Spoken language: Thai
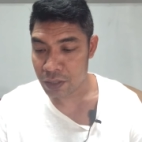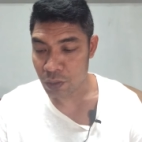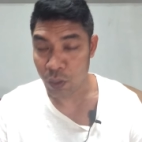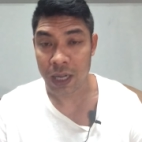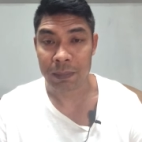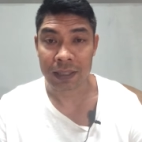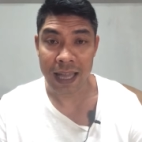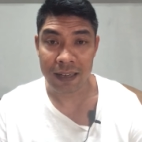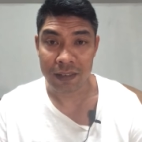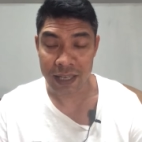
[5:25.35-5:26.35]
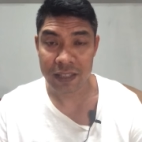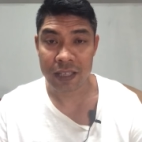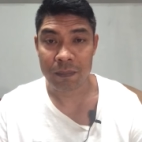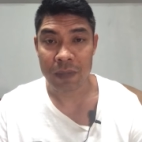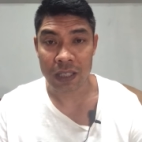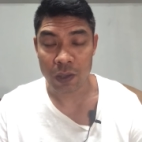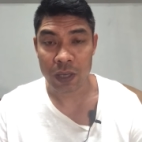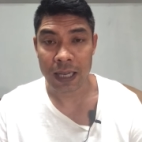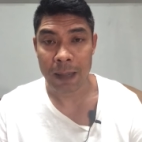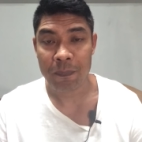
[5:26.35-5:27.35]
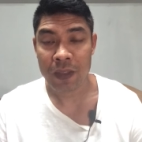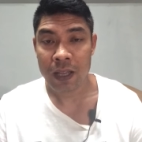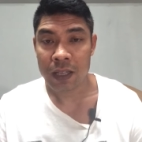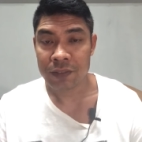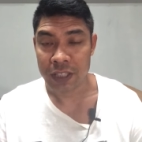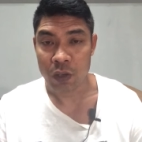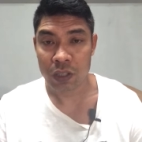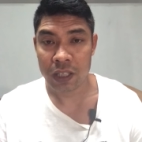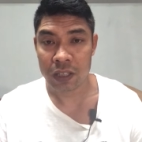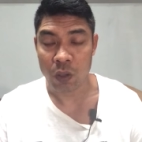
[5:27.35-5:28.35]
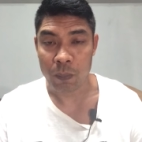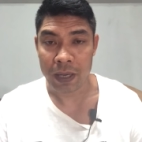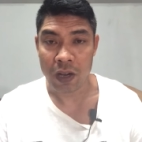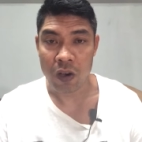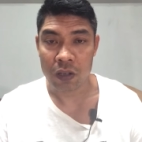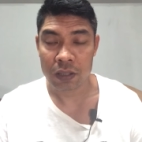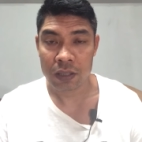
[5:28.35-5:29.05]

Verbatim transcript: ชกกับทางด้านริจิตเมืองนนท์นะครับสี่ยกนี่ตกเป็นรอง